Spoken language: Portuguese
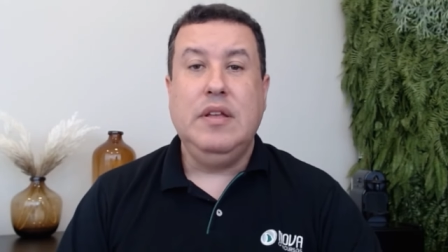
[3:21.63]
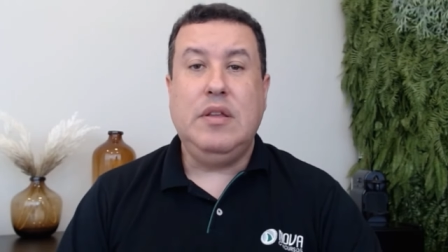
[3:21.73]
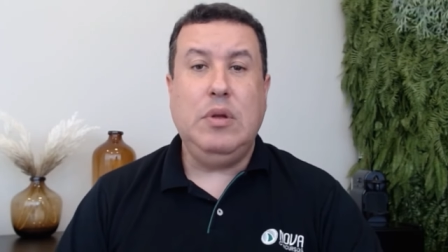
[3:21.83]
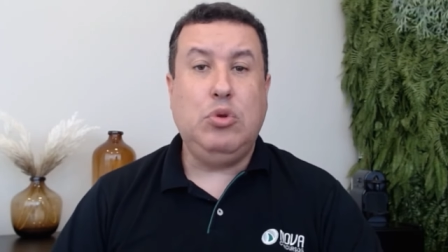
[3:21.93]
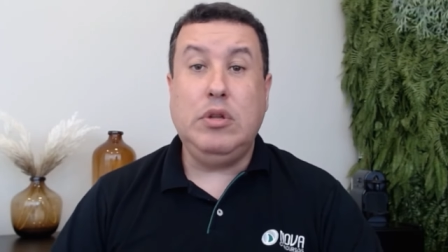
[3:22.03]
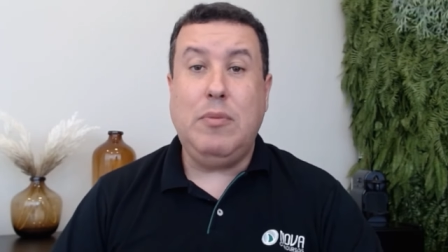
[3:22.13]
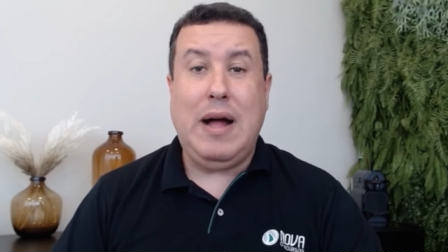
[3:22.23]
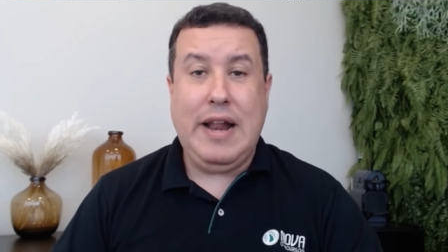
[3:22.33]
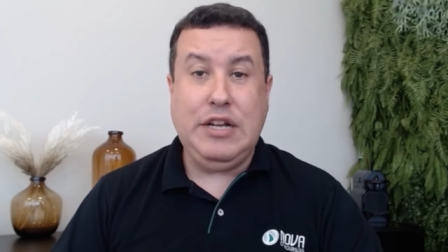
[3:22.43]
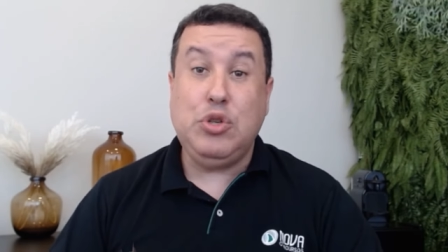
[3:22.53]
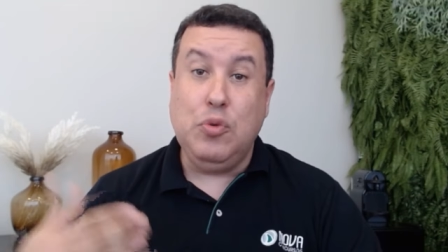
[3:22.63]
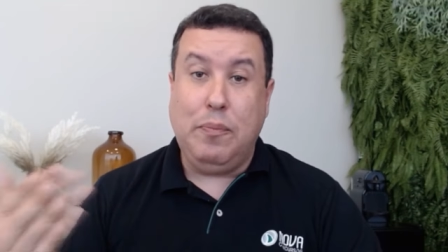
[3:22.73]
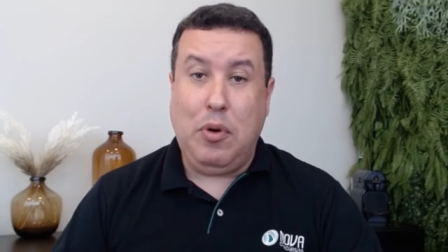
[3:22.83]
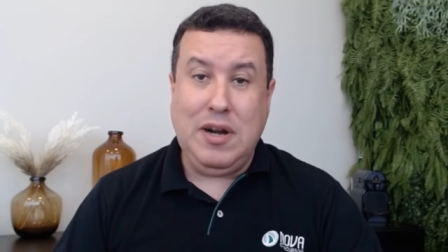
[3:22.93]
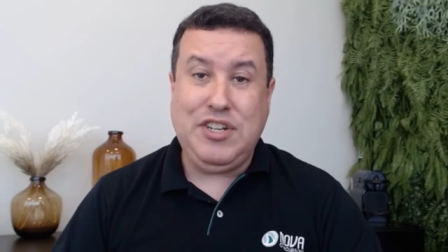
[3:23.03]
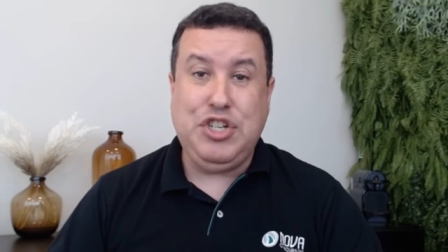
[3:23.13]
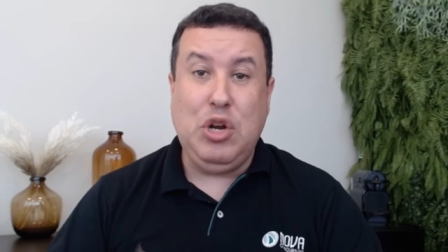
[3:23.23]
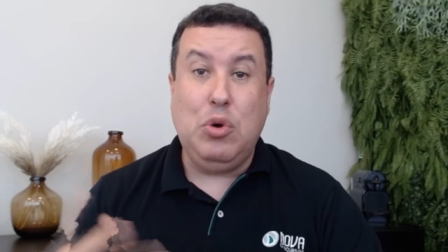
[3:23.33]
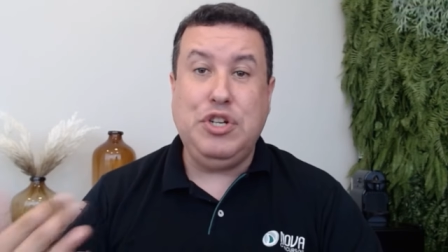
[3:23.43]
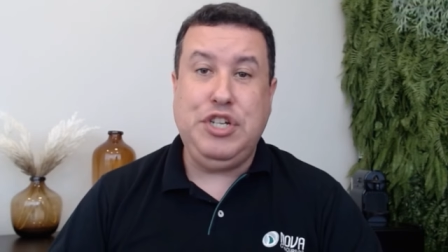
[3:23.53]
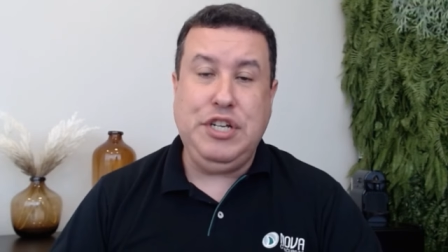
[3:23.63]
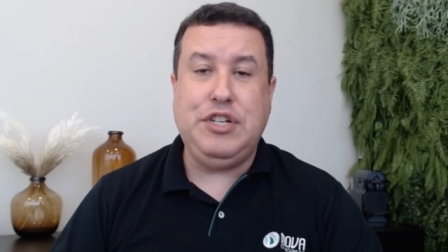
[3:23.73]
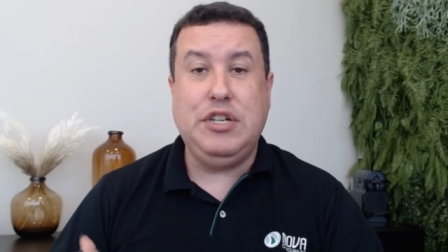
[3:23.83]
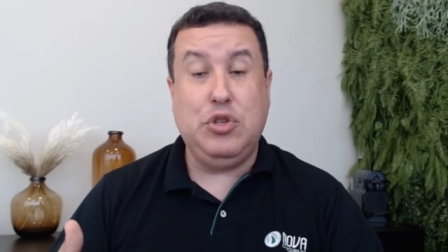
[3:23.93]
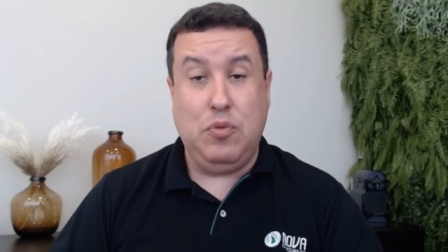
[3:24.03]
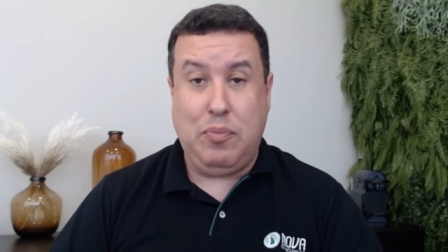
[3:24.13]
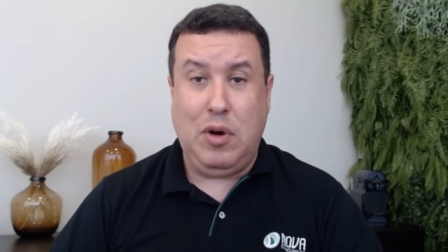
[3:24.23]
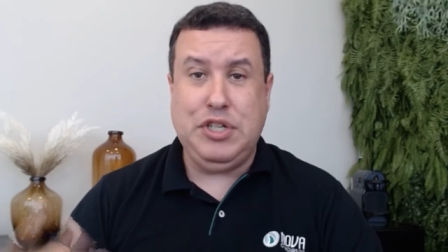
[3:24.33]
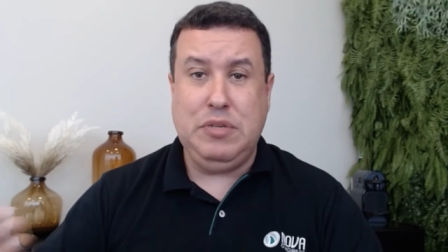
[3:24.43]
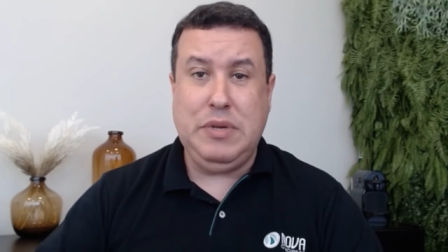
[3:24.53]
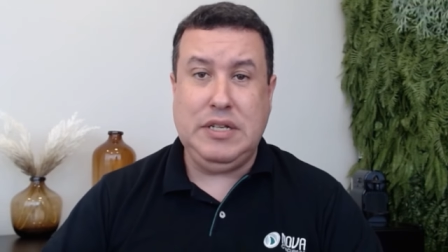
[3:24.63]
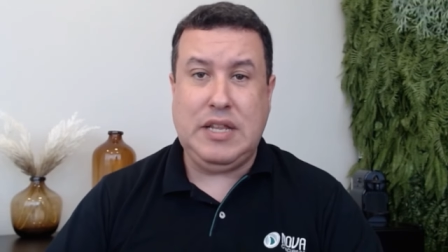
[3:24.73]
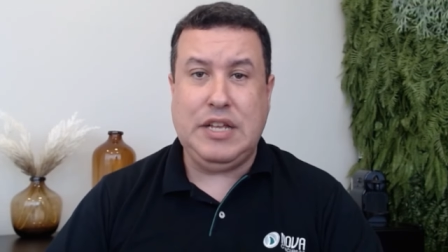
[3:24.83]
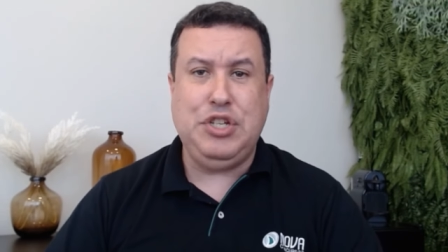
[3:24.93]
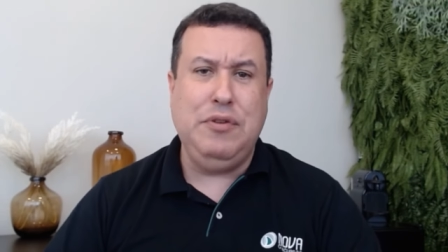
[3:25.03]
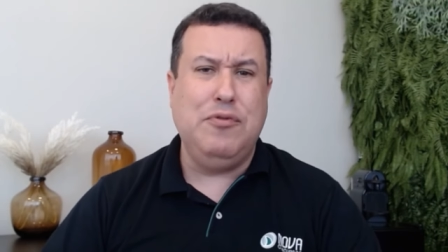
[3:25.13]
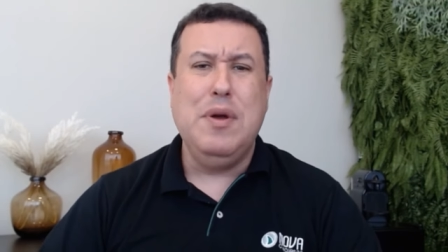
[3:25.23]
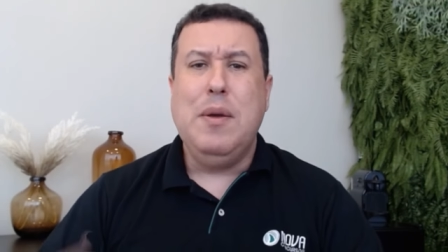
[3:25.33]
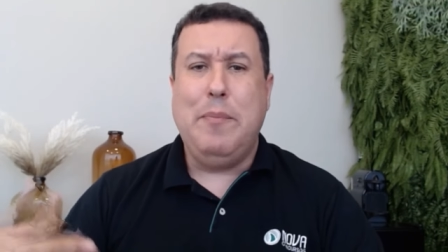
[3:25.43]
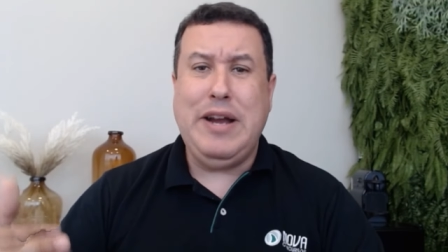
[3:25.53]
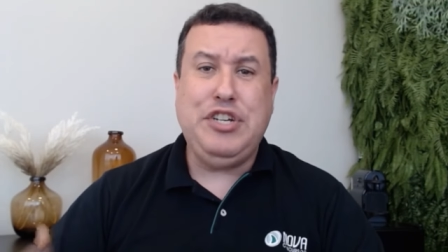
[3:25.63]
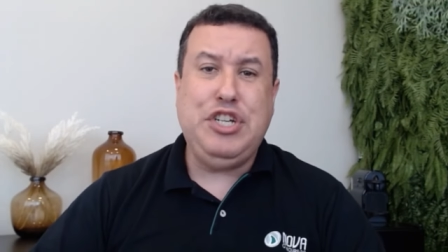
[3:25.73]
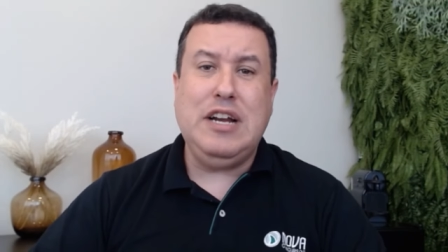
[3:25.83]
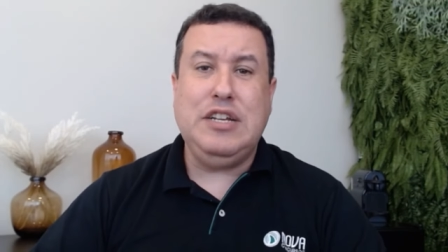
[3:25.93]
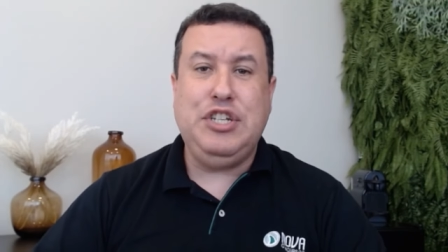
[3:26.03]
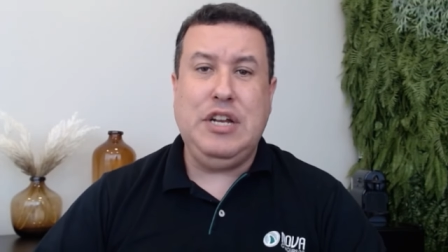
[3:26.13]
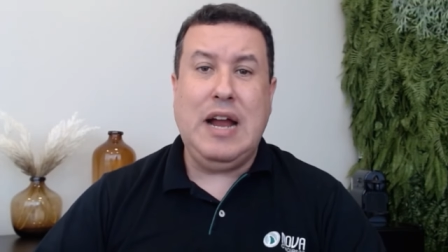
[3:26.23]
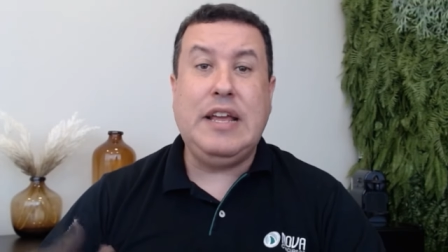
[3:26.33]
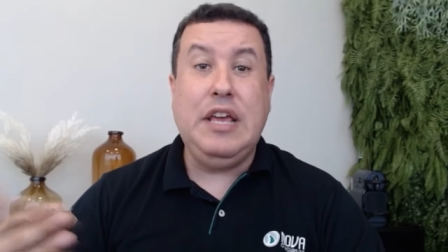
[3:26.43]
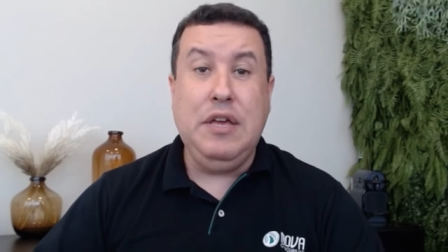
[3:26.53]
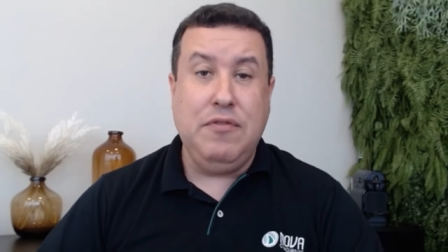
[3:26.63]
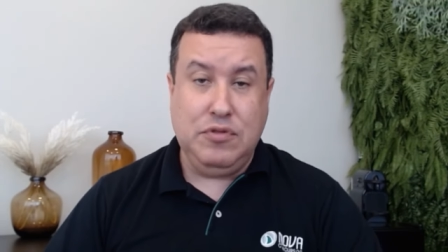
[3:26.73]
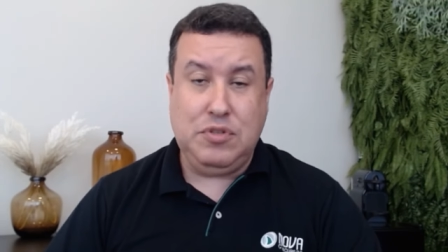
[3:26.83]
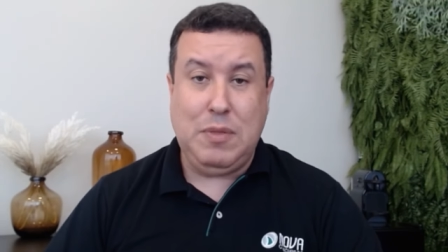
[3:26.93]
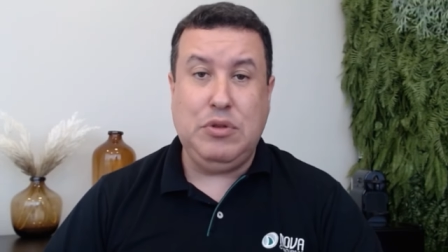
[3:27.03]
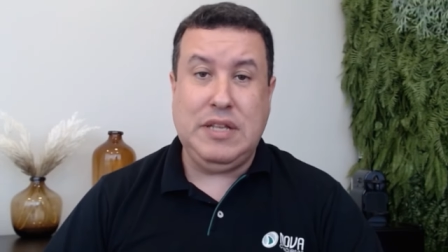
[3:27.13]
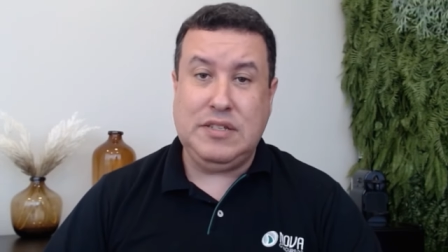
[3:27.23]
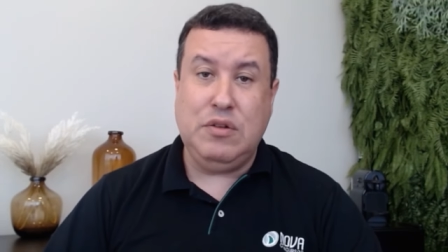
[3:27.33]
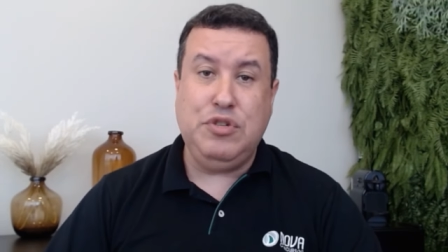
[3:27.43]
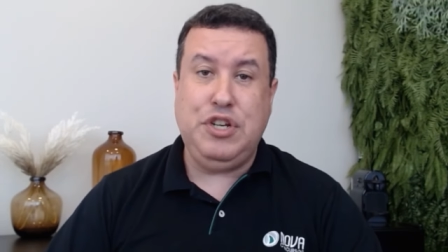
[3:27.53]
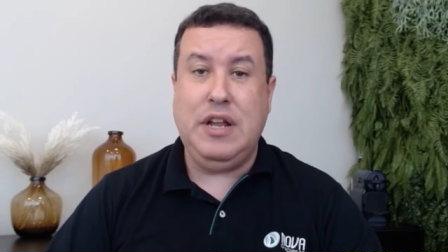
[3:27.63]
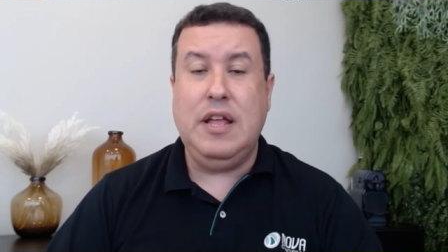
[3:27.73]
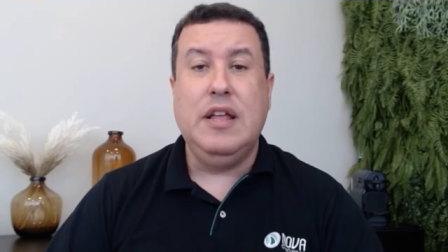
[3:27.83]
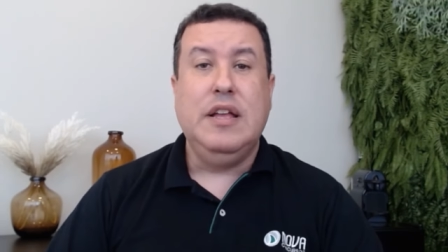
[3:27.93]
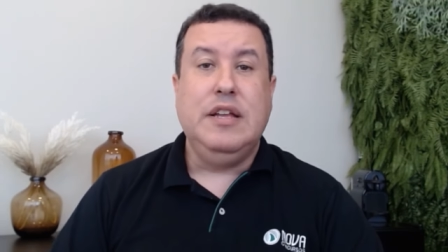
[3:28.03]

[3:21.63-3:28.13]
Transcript: Então é toda uma área de suporte de logística, de suporte administrativo, parte de, de arquivos, manutenção de, né,